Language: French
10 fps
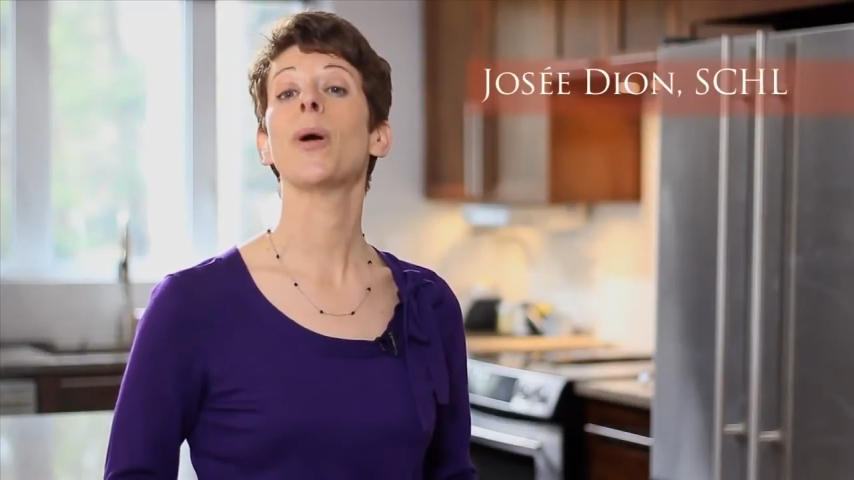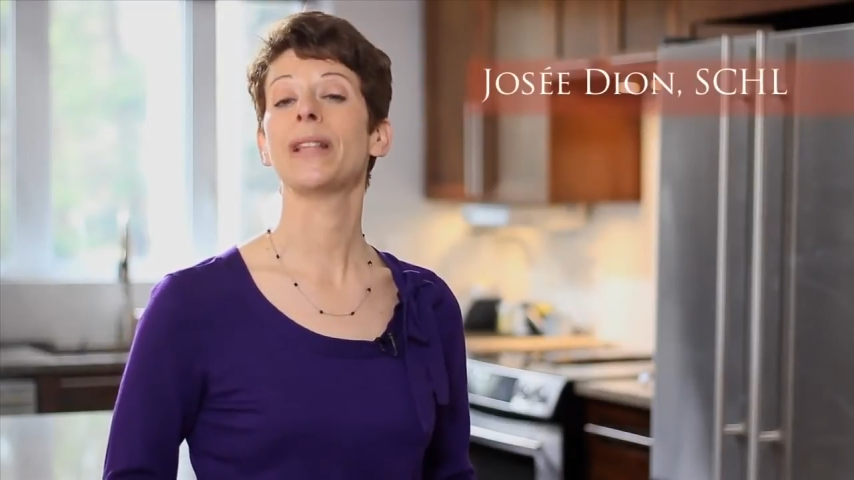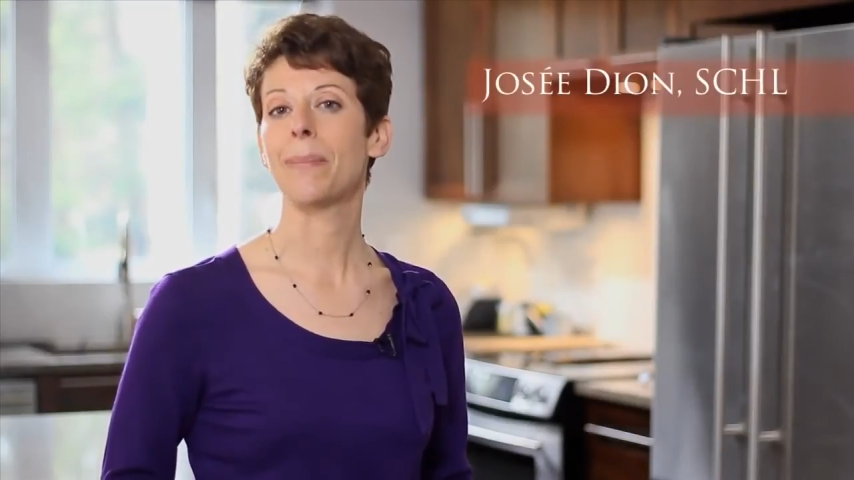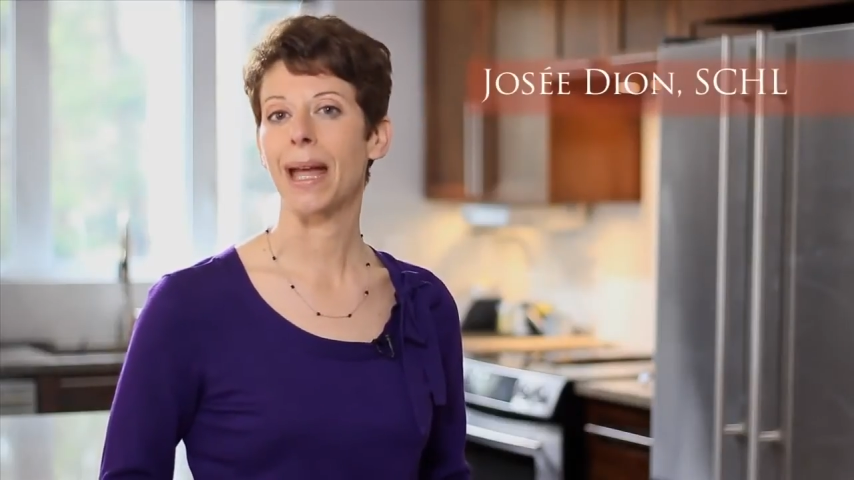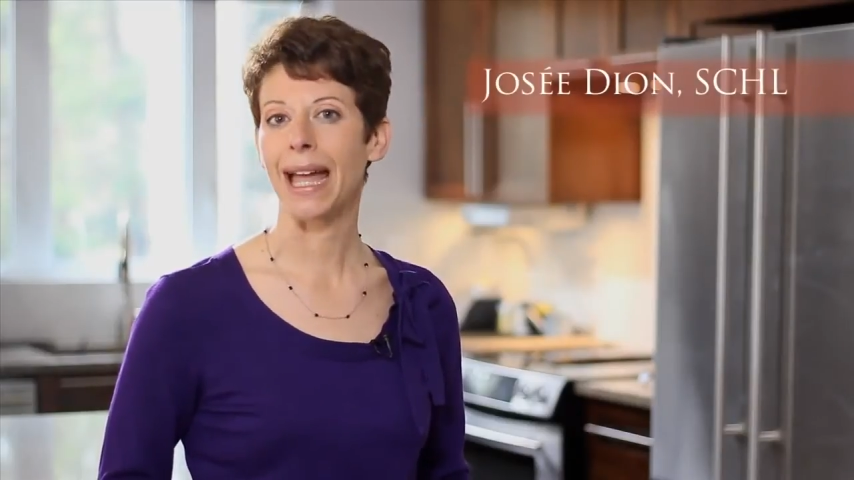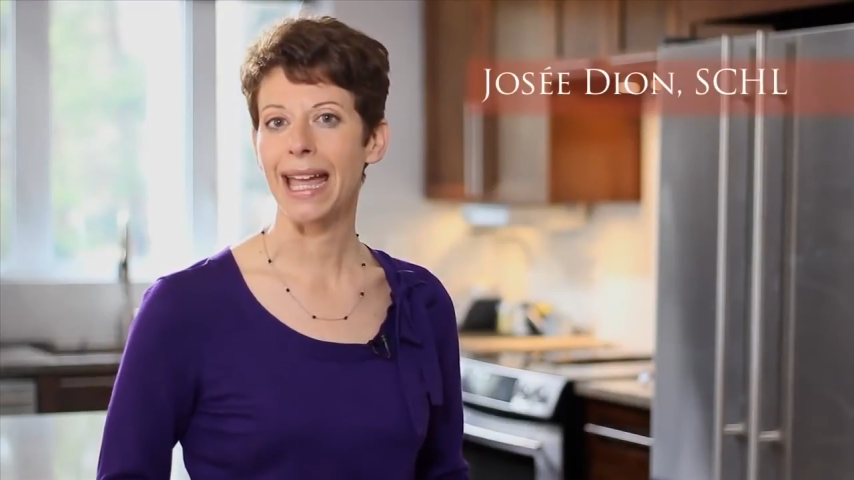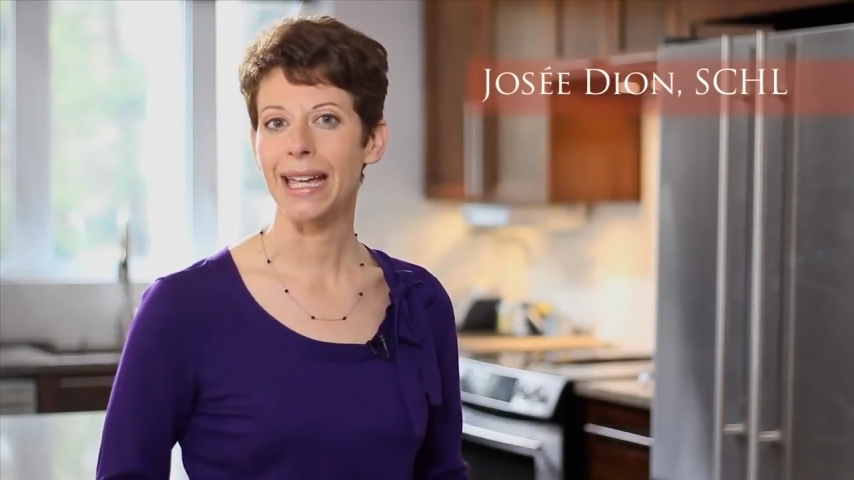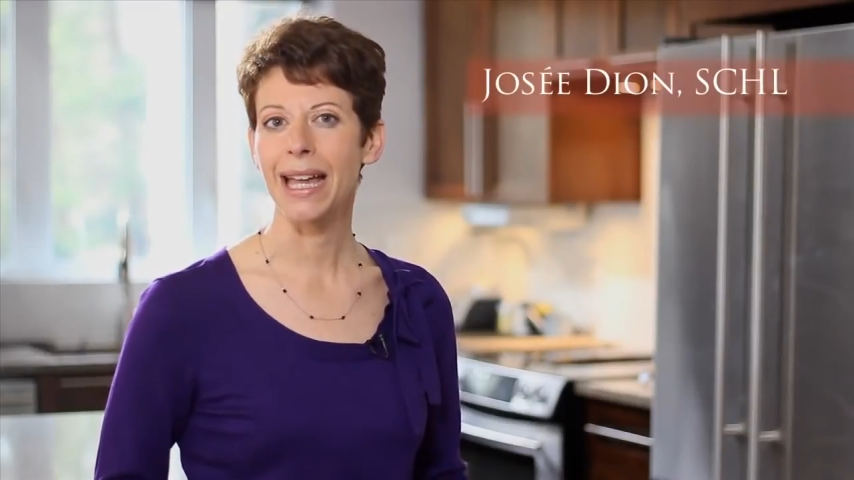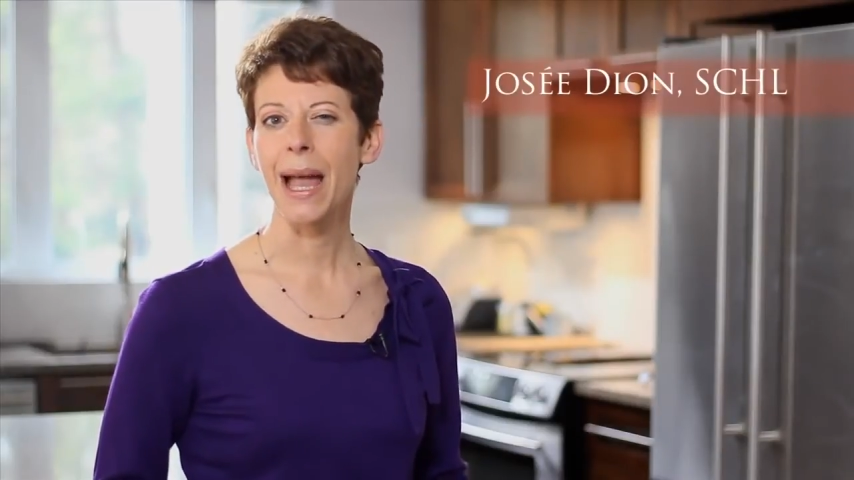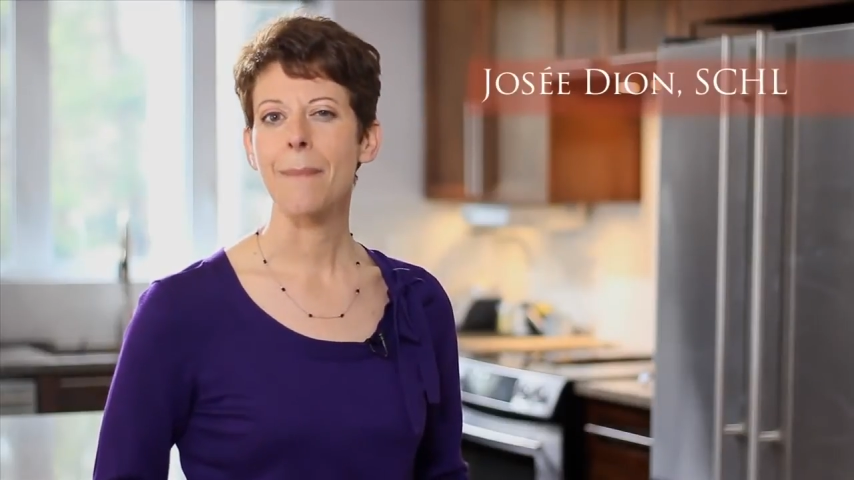un
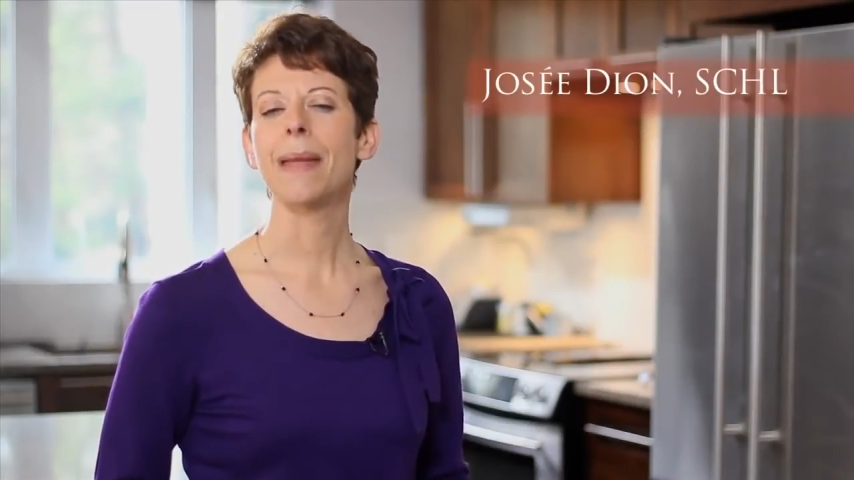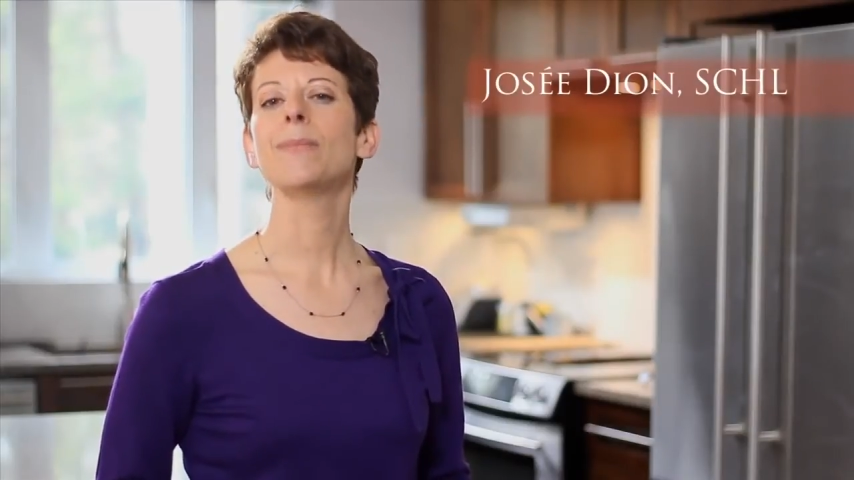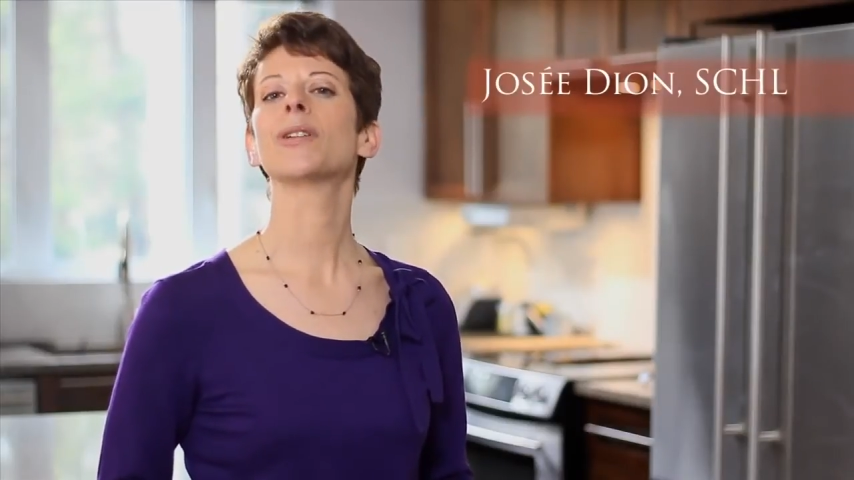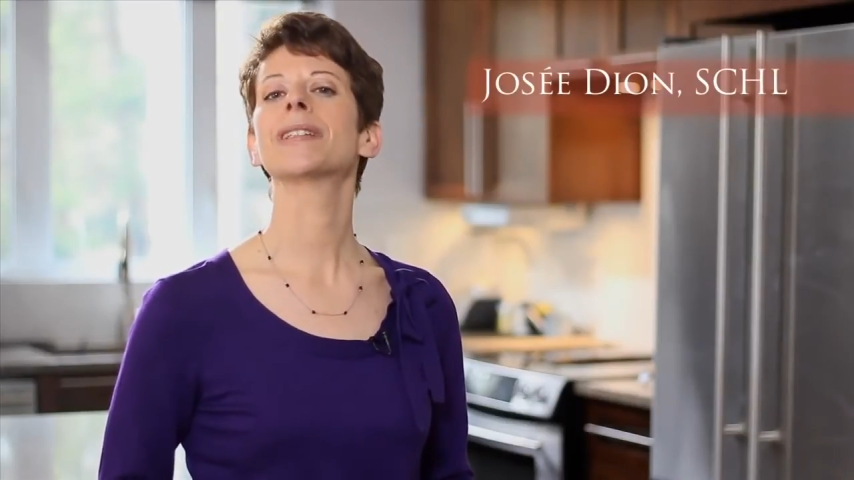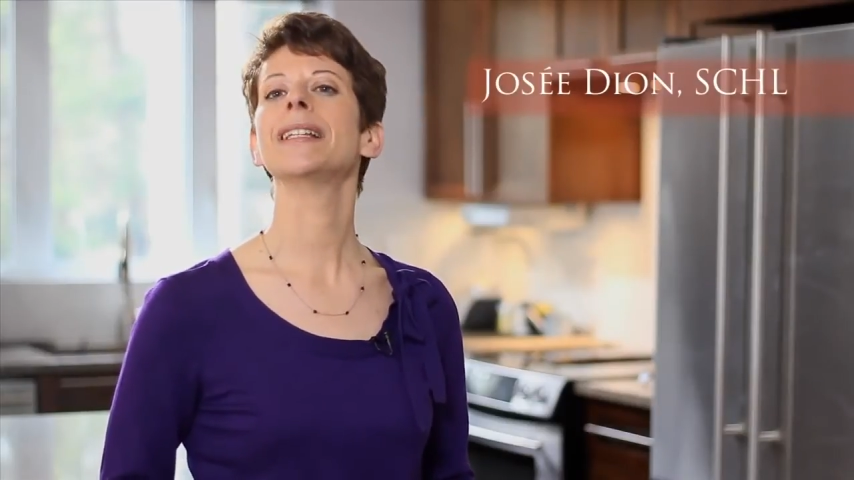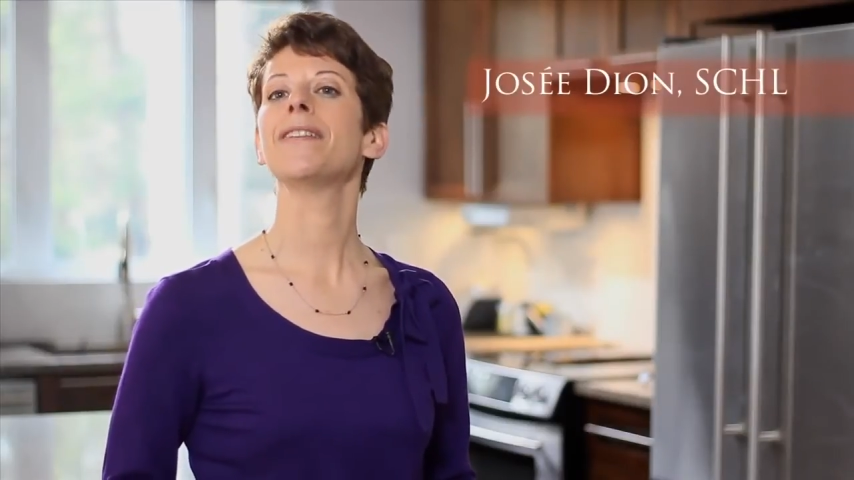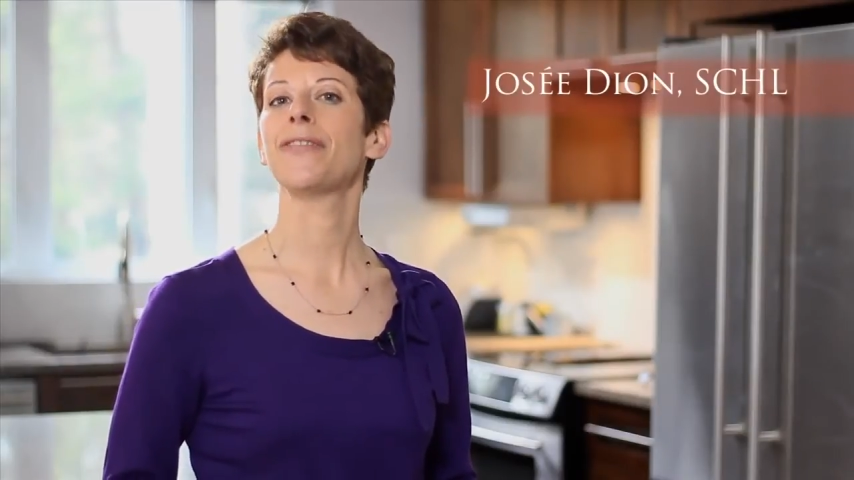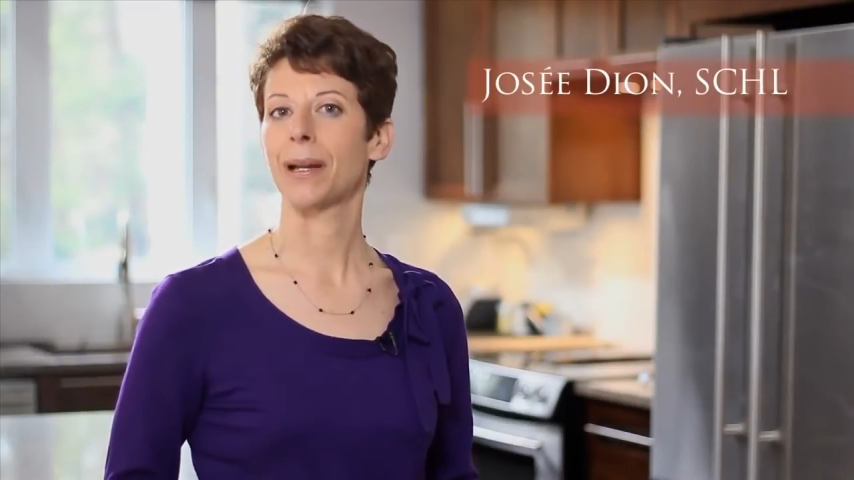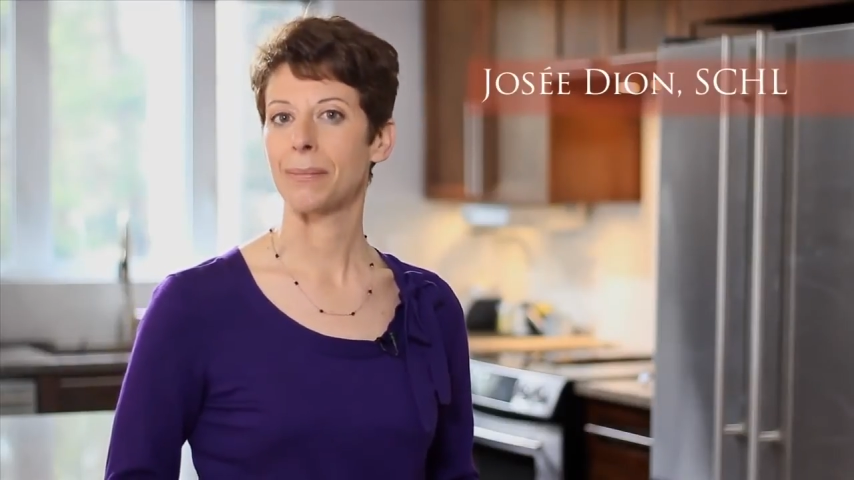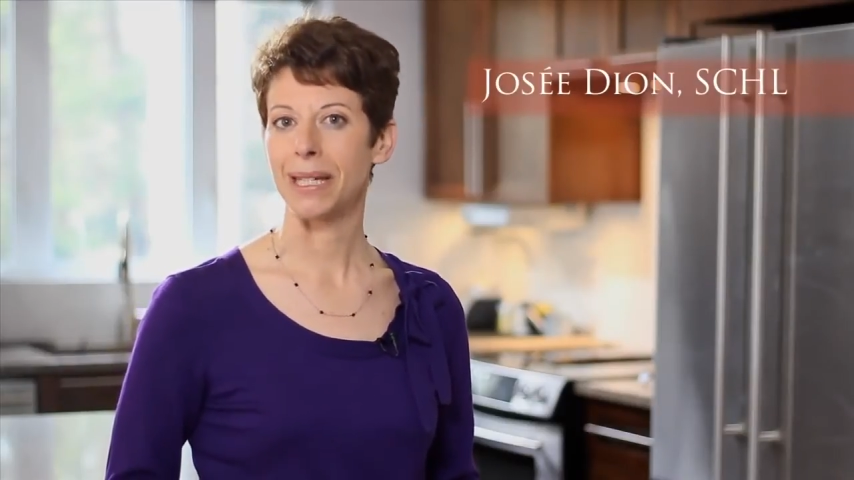appareil même lorsqu'il est
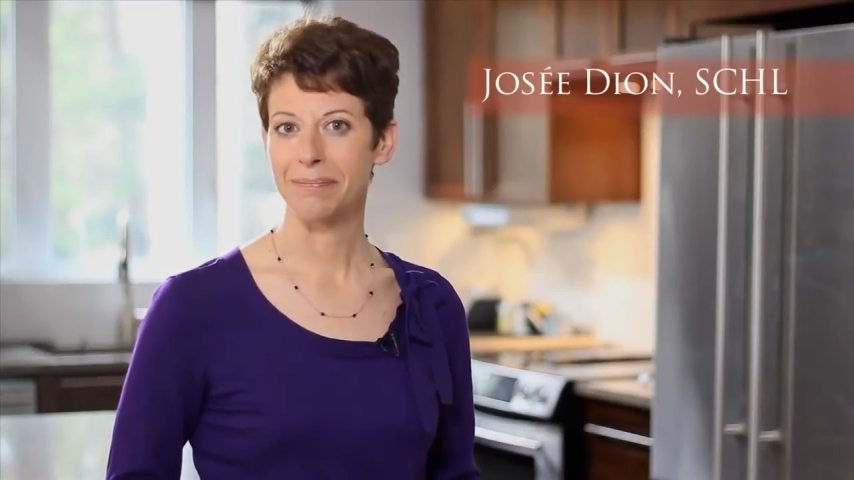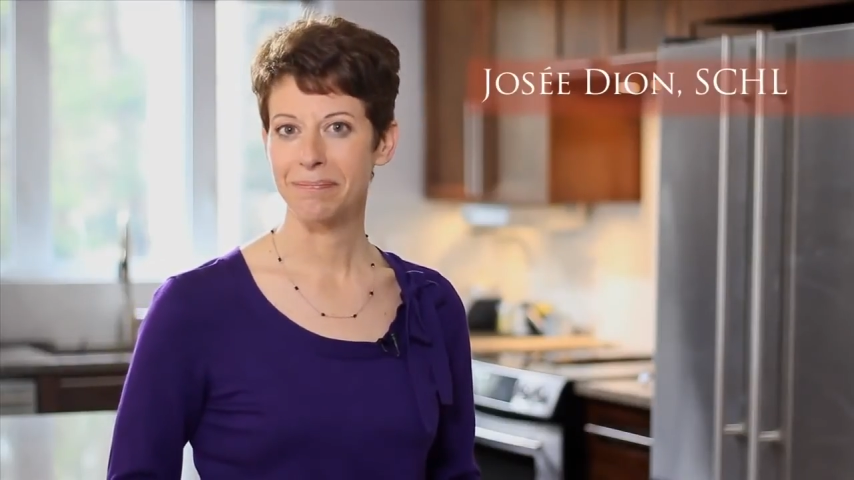fermé.